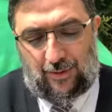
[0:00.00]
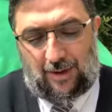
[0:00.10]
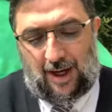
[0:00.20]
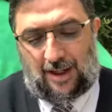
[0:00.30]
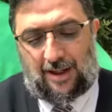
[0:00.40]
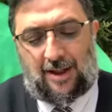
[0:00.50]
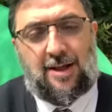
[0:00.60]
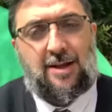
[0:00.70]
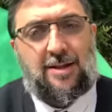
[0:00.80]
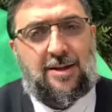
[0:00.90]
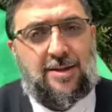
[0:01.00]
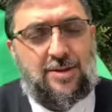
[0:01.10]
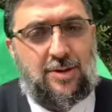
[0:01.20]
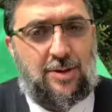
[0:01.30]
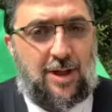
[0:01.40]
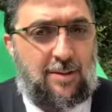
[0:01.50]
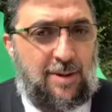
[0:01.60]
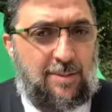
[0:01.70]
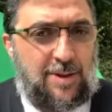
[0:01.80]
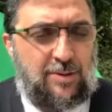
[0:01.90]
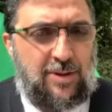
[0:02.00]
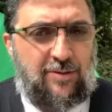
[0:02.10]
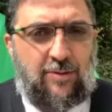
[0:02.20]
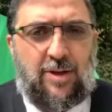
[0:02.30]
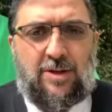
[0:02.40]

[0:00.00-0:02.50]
euh, acquérir les trésors et eh bien parce que des fois